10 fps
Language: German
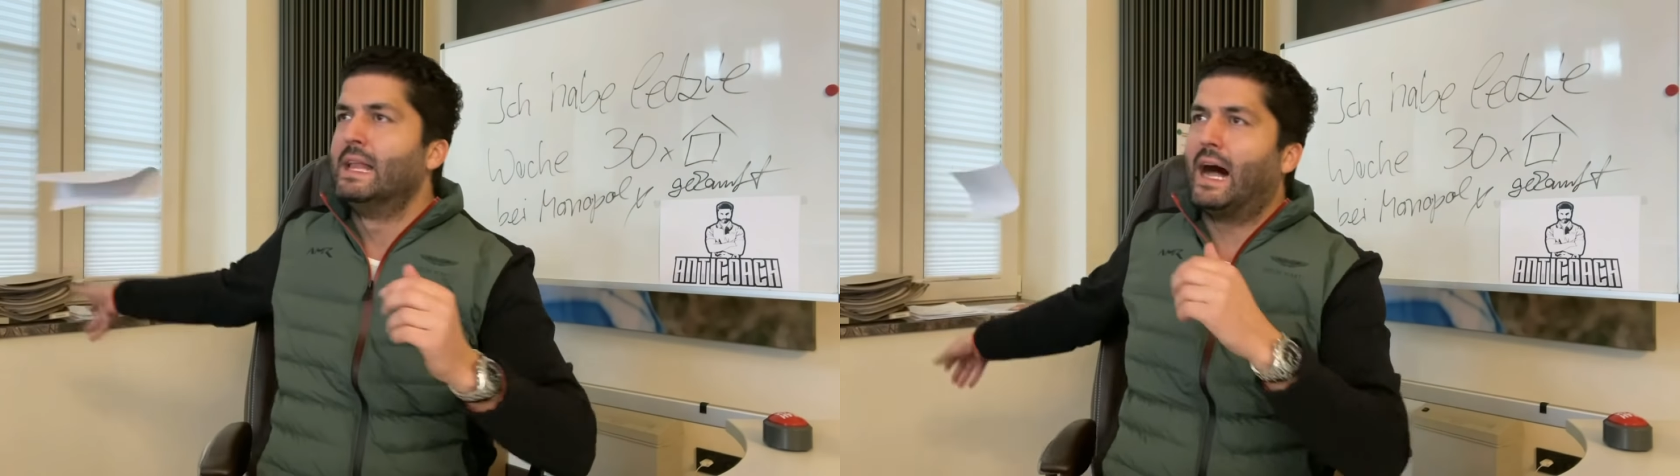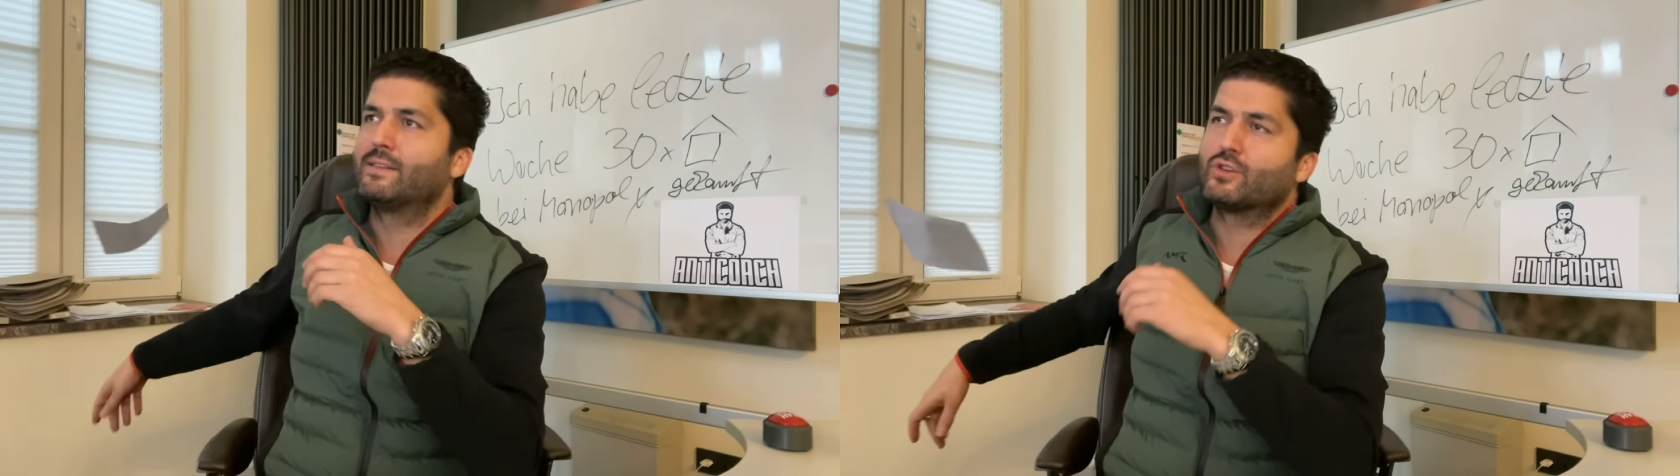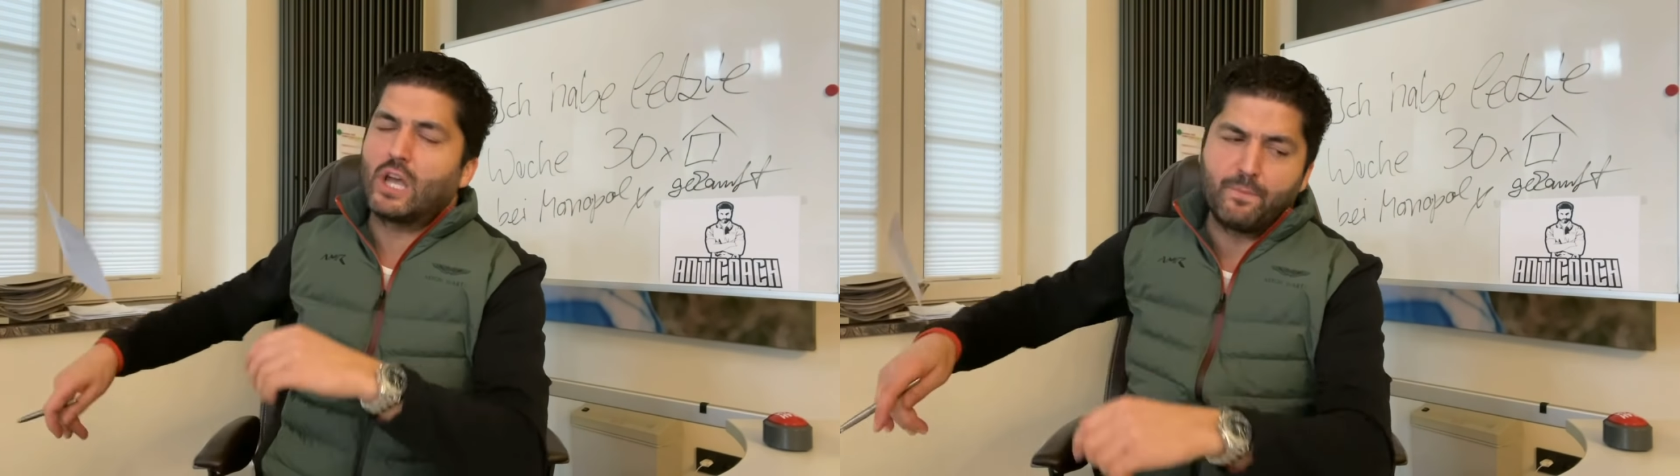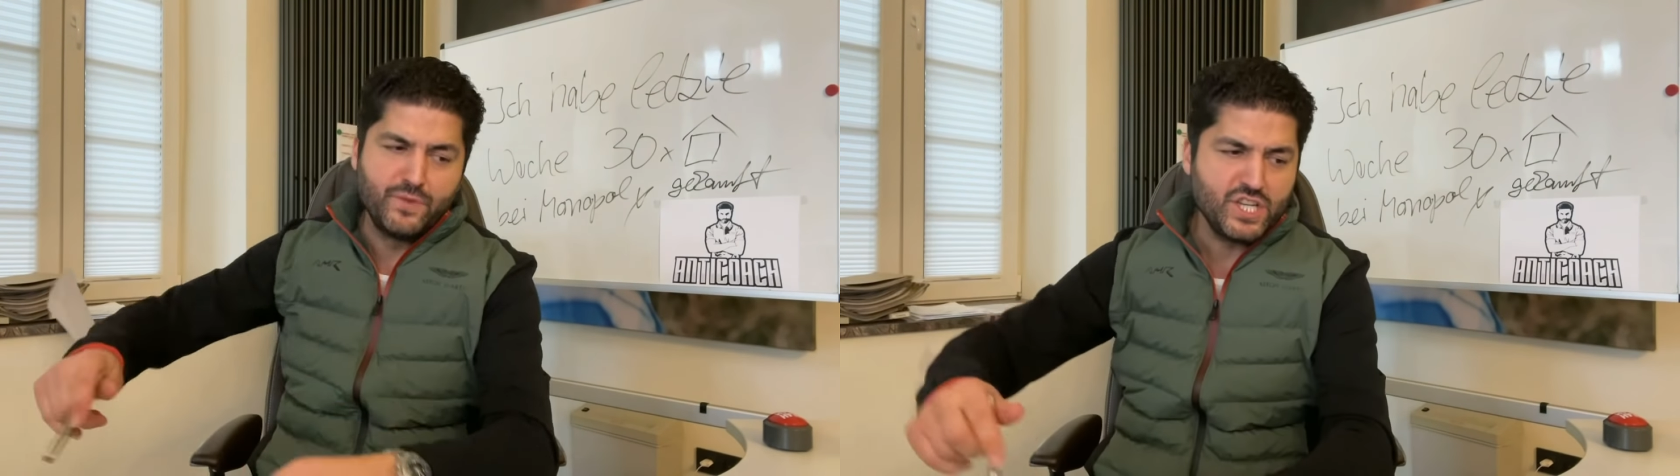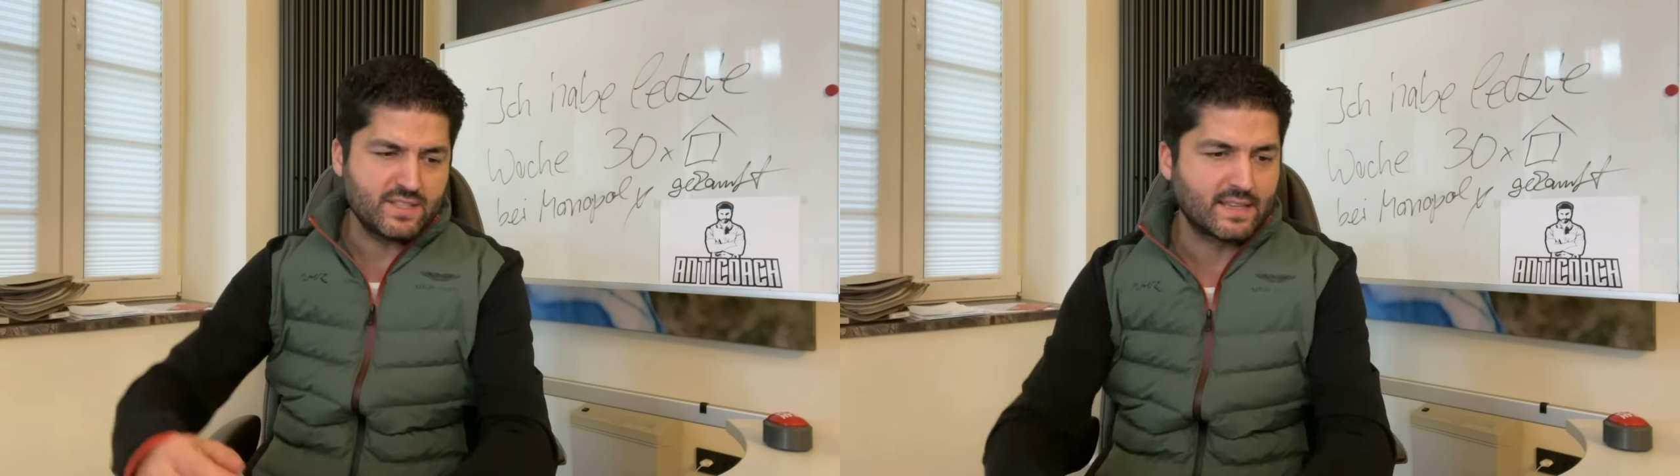Also ich habe
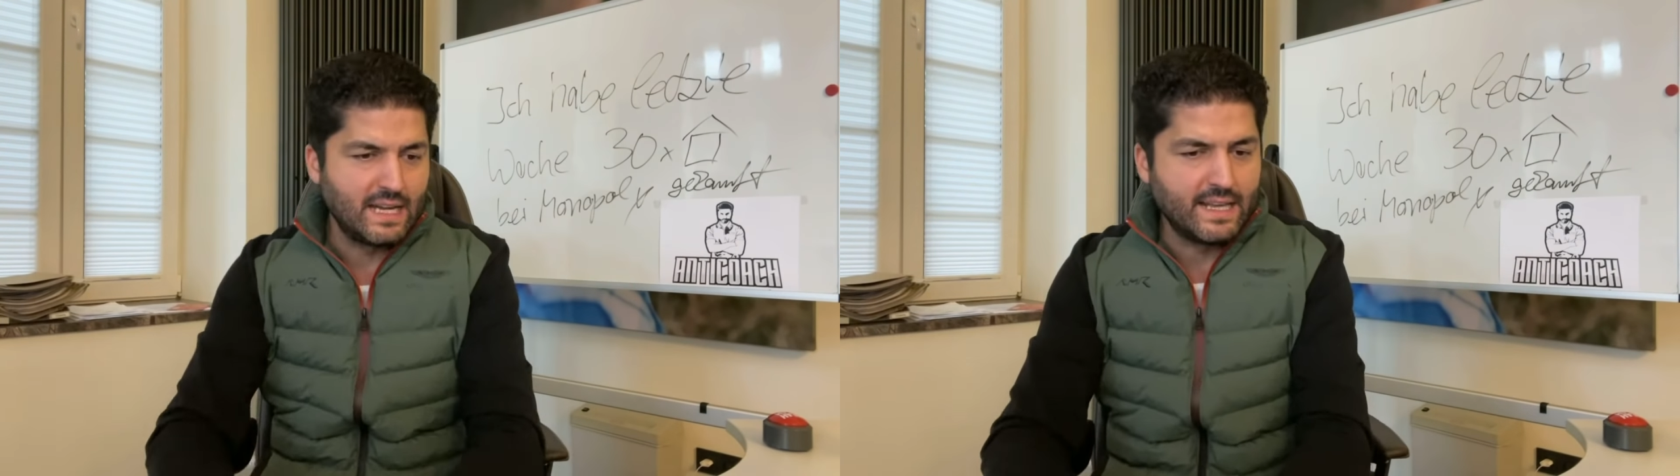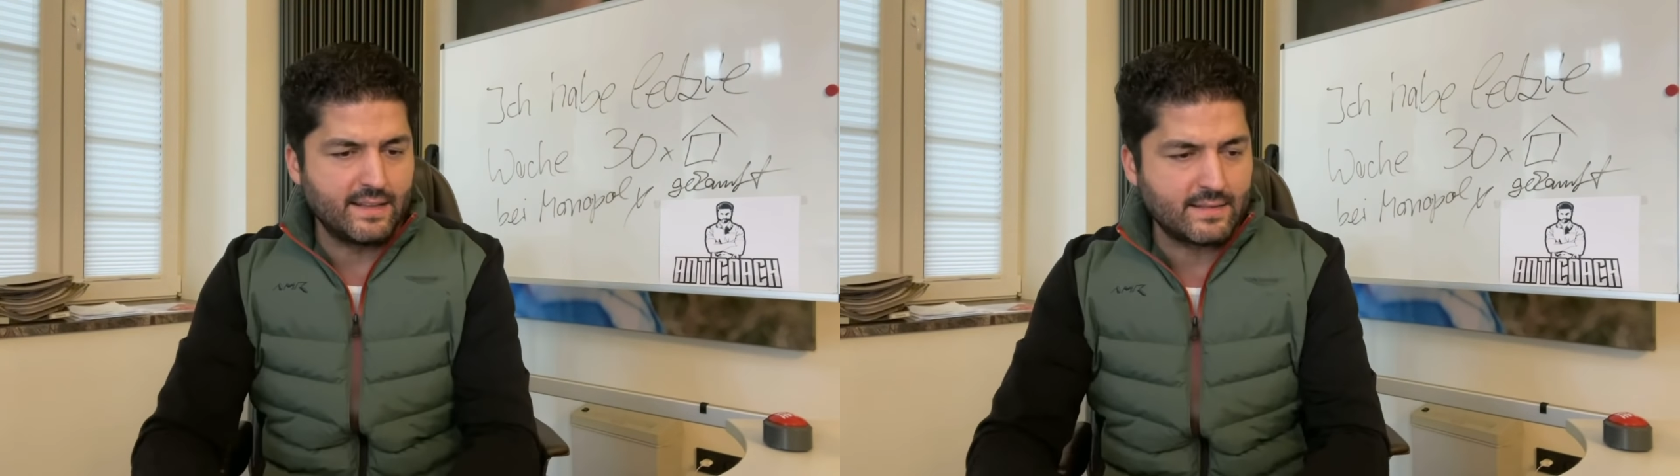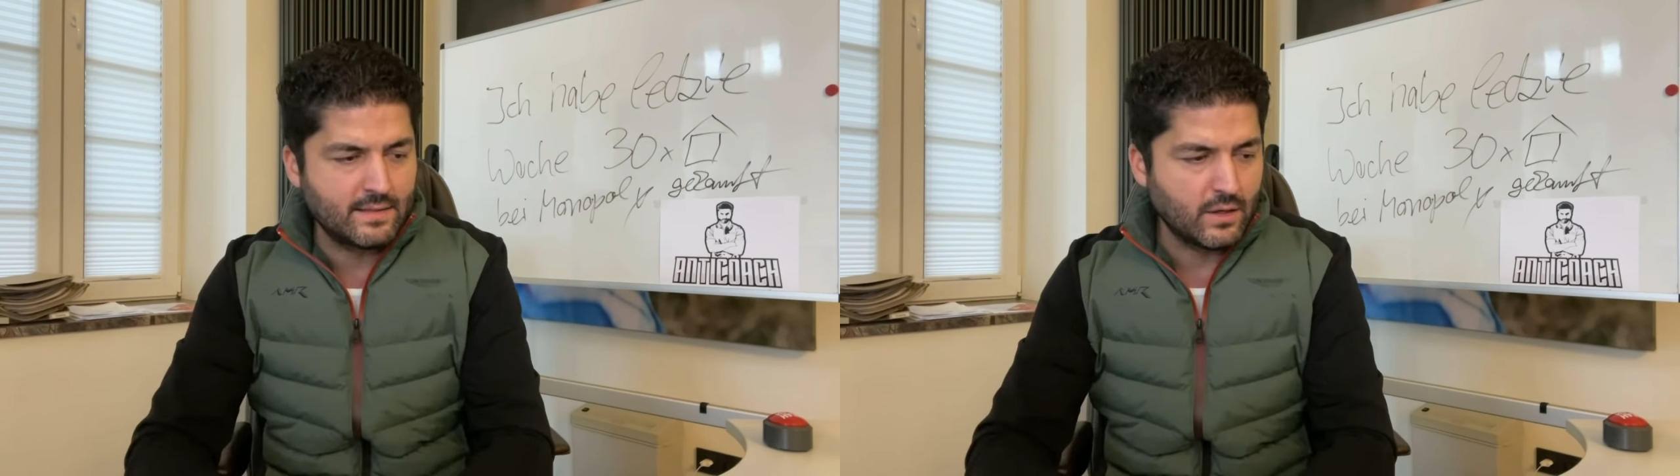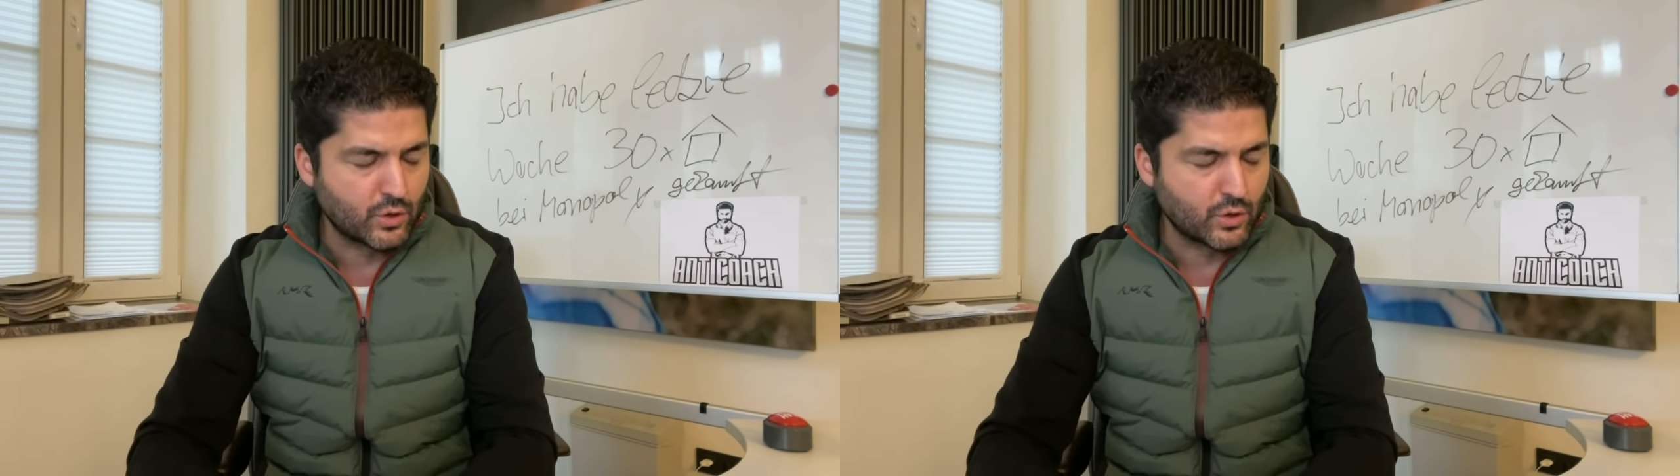nichts gelesen